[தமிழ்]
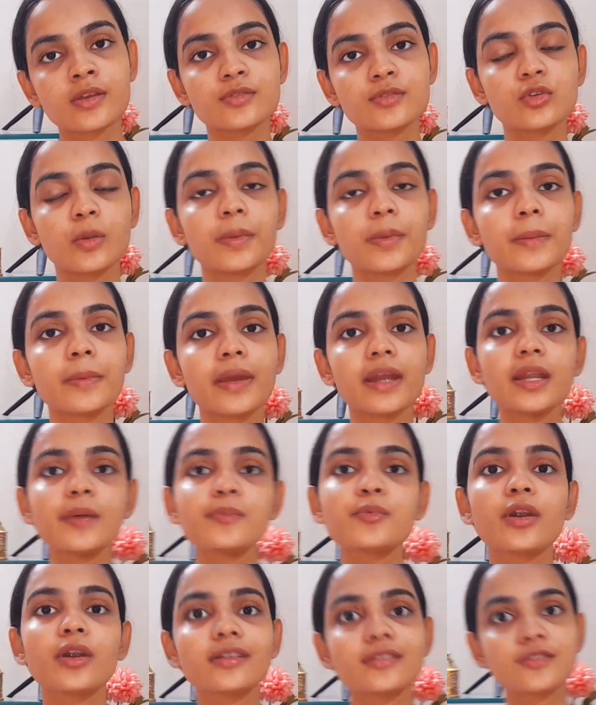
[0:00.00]
ஸோ அப்போ நம்ம என்ன
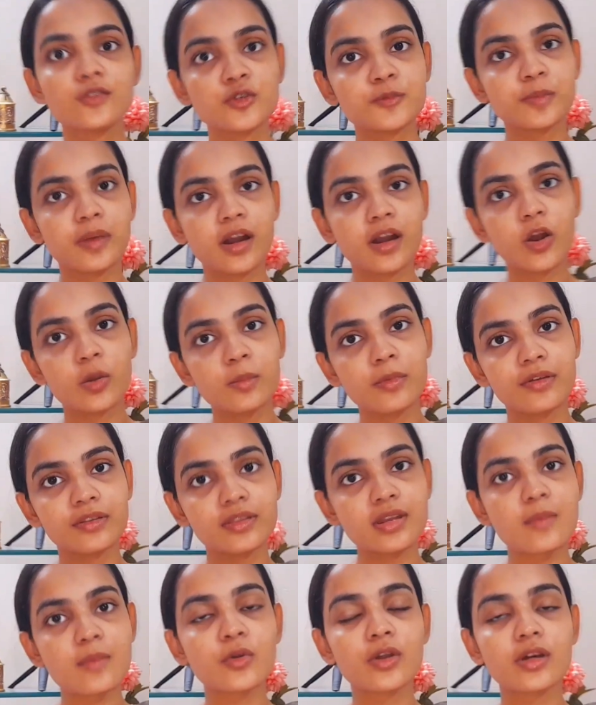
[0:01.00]
ப்ராடக்ட் யூஸ் பண்ணாலுமே
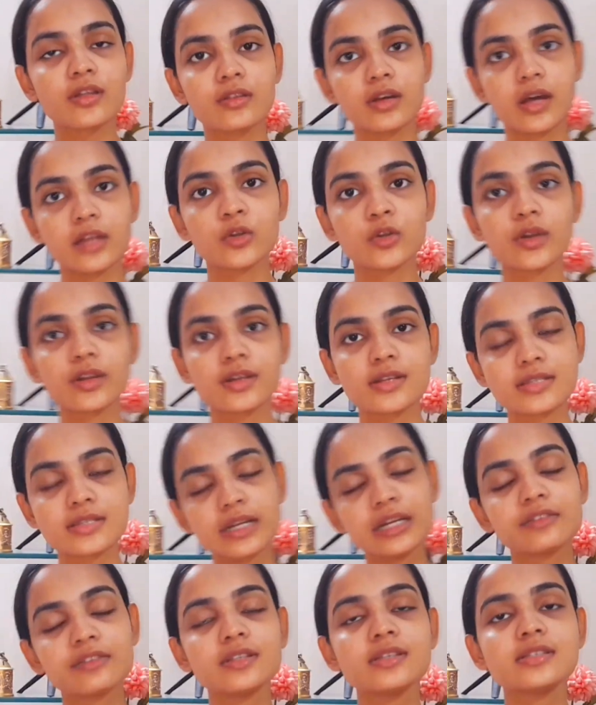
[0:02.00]
வந்து நம்மளோட அதோட
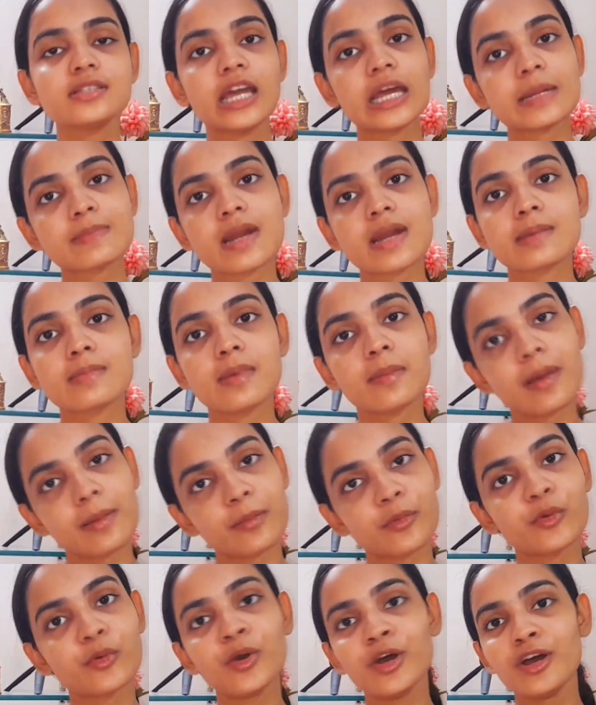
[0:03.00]
ரிசல்ட் வந்து சீக்கிரமாக நம்ம
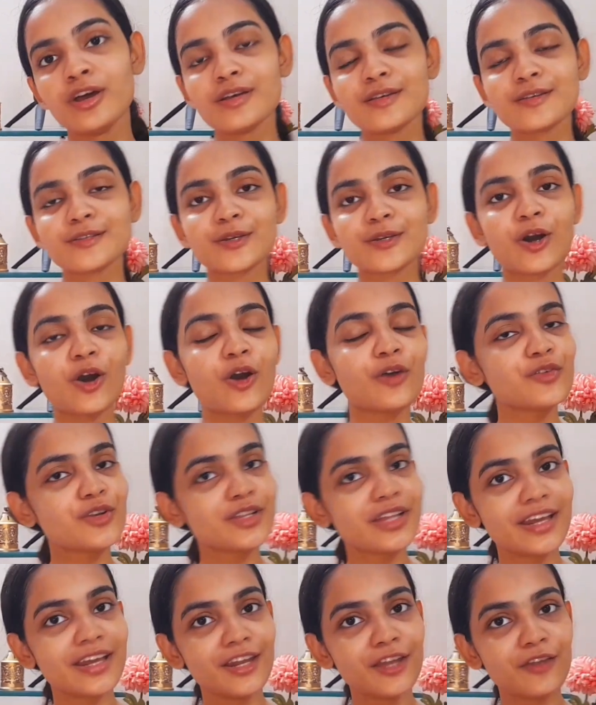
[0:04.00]
பார்ப்போம் ஸோ
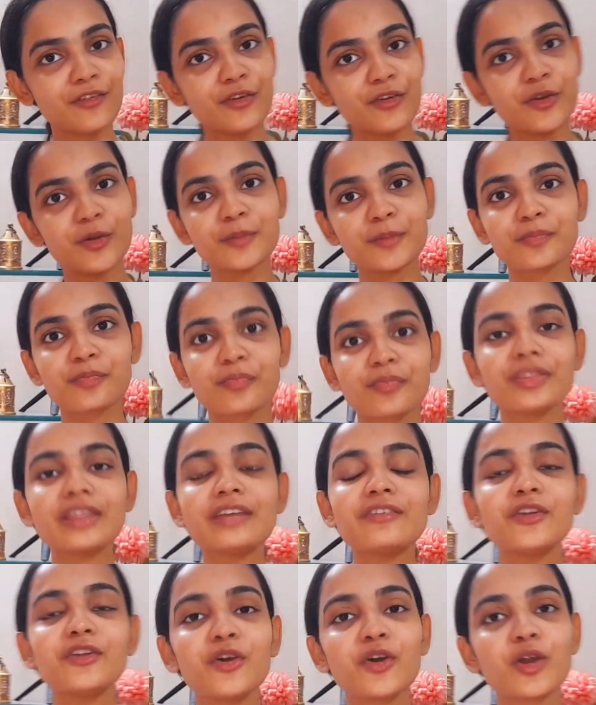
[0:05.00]
அவ்வளோதான் இன்றைக்கி வீடியோ இந்த
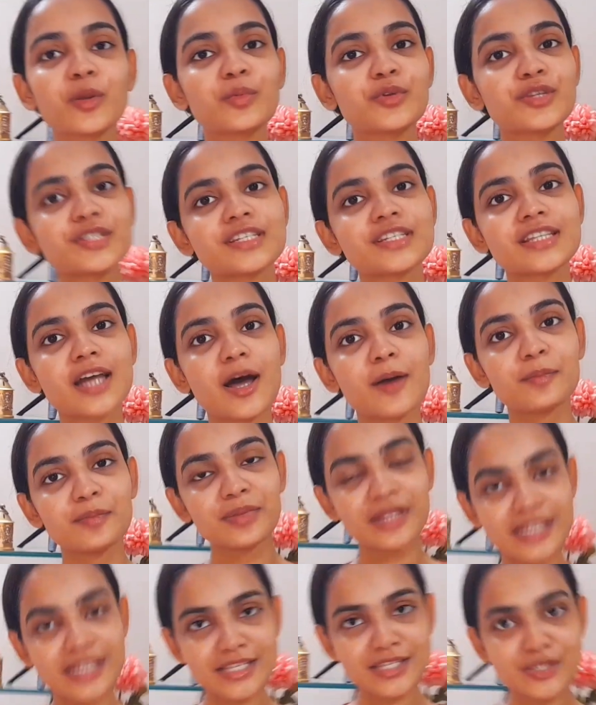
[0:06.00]
வீடியோ உங்களுக்கு பிடிச்சிருந்தா
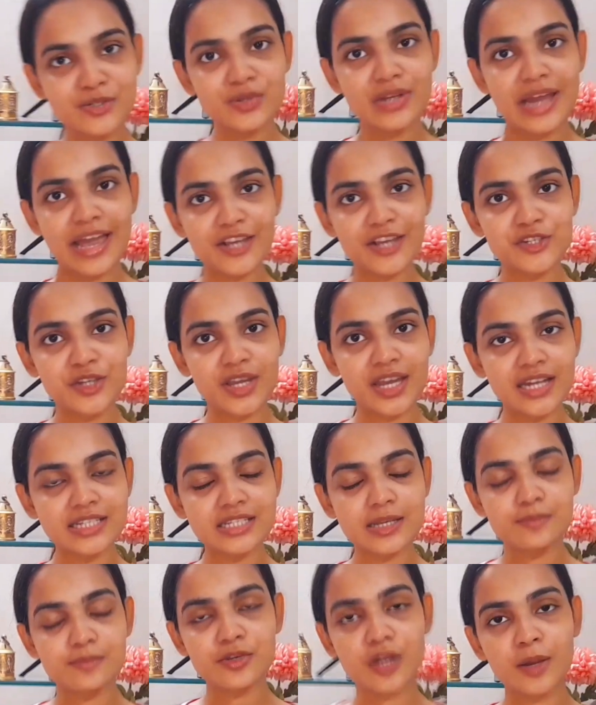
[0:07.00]
ப்ளீஸ் டூ லைக் ஷேர் அண்ட்
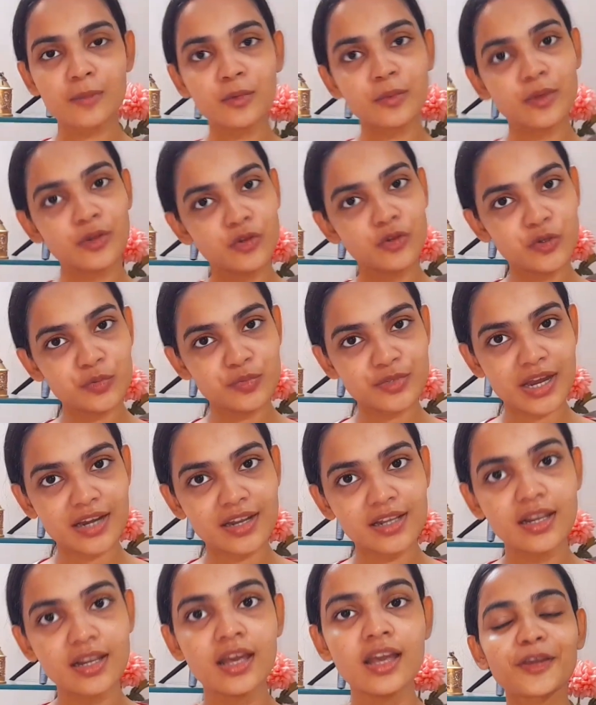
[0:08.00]
சப்ஸ்கிரைப் டு மை யூடியூப்
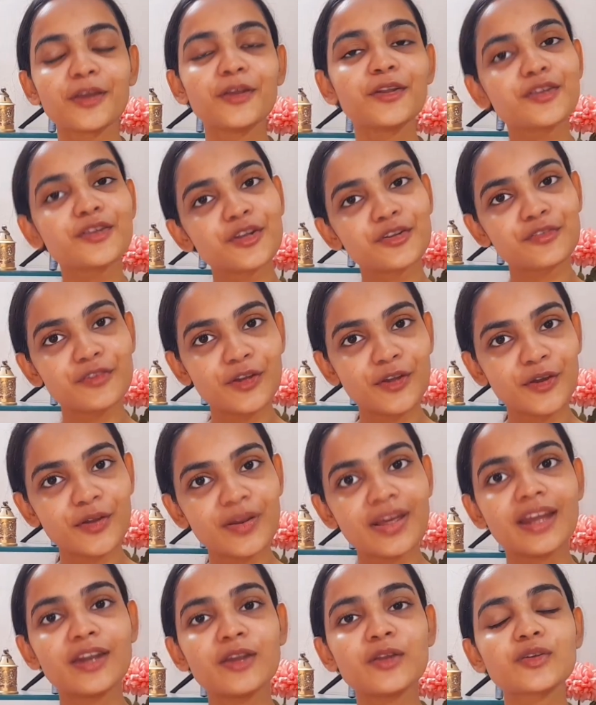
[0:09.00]
சேனல் இன்னொரு
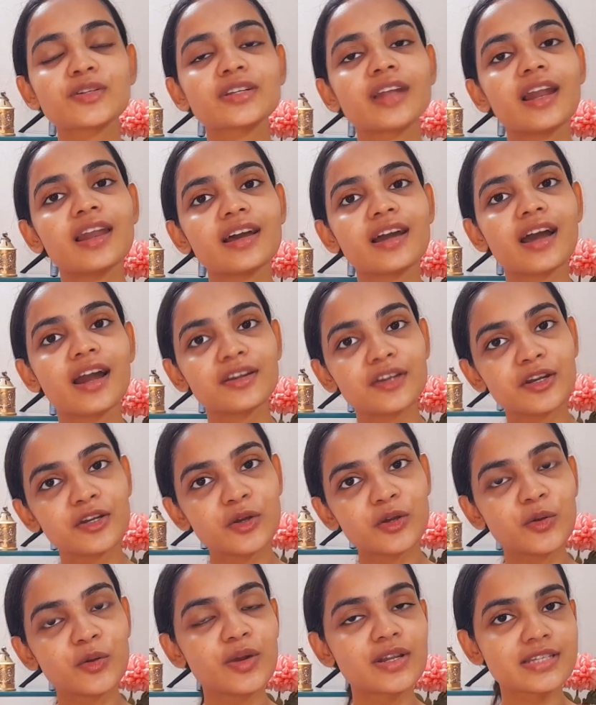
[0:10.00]
வீடியோவில் இன்னொரு நல்ல
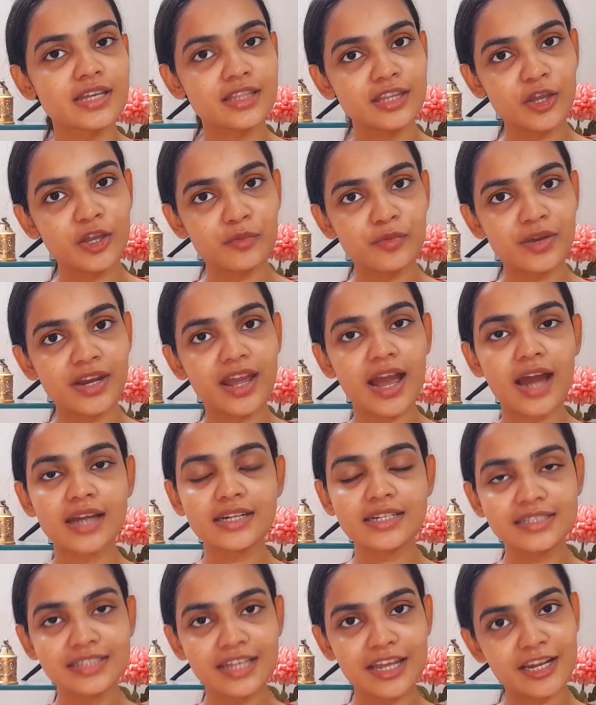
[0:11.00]
கண்டென்ட்டோட உங்களுக்கு சந்திக்கும் முறை
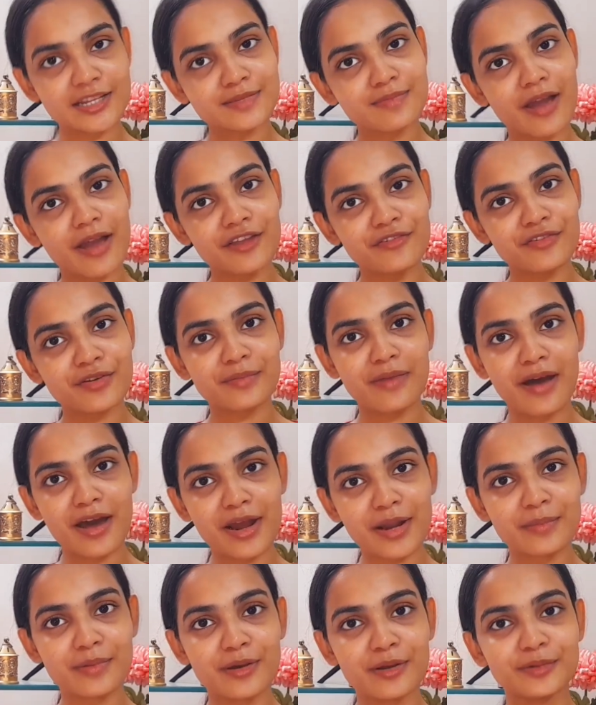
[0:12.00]
அன்டில் தென் பை ஃப்ரம்
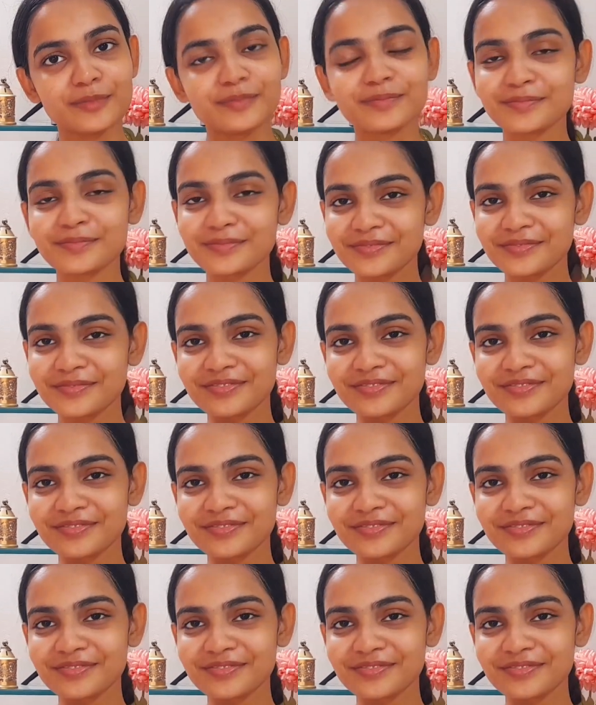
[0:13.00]
ஆறாமாலு